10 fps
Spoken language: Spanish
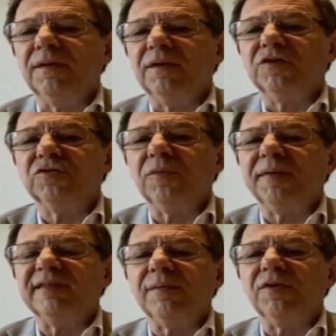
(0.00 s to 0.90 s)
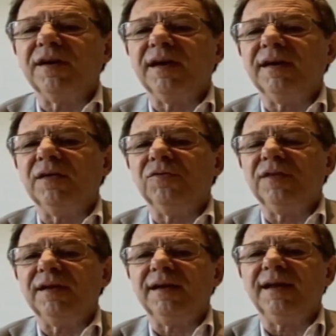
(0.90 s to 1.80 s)
Nosotros pensamos que ahí es
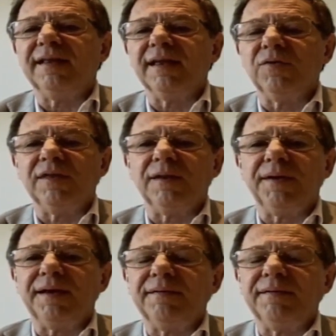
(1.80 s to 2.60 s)
donde el Estado interviene.